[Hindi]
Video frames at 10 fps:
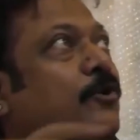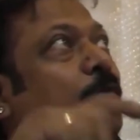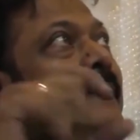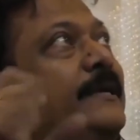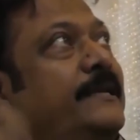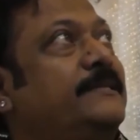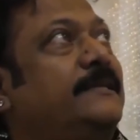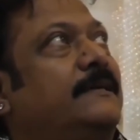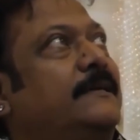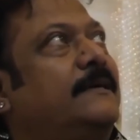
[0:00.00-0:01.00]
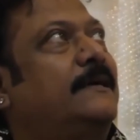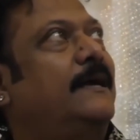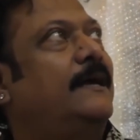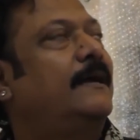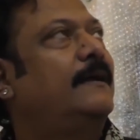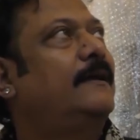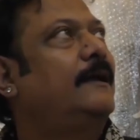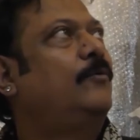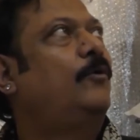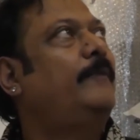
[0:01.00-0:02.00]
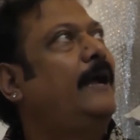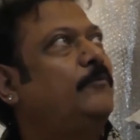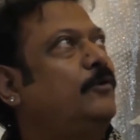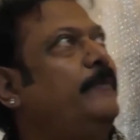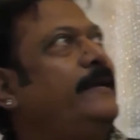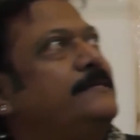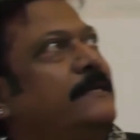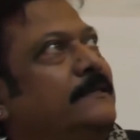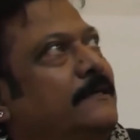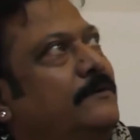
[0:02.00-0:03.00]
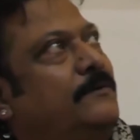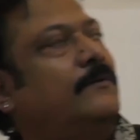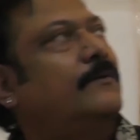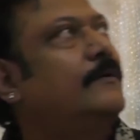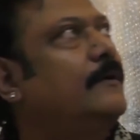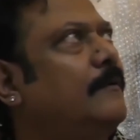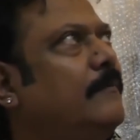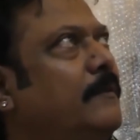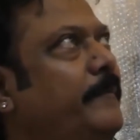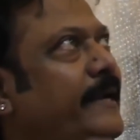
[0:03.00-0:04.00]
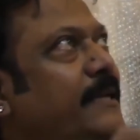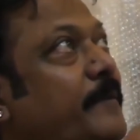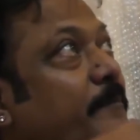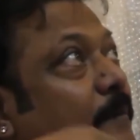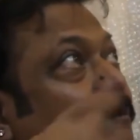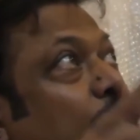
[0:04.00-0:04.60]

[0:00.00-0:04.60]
मैं मिला था वो न लैपटॉप देखते हैं न लाइट में रहते हैं न ट्यूब लाइट में रहते हैं न